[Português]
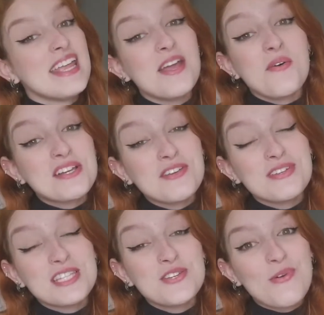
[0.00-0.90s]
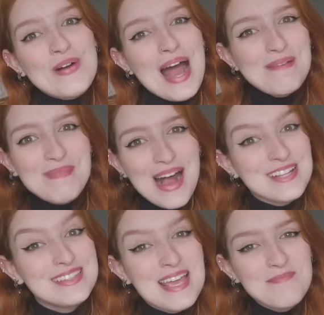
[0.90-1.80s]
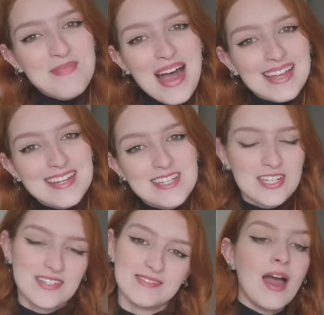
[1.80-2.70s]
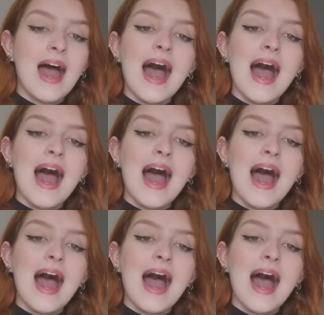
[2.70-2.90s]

E eu acho que vocês vão amar demais.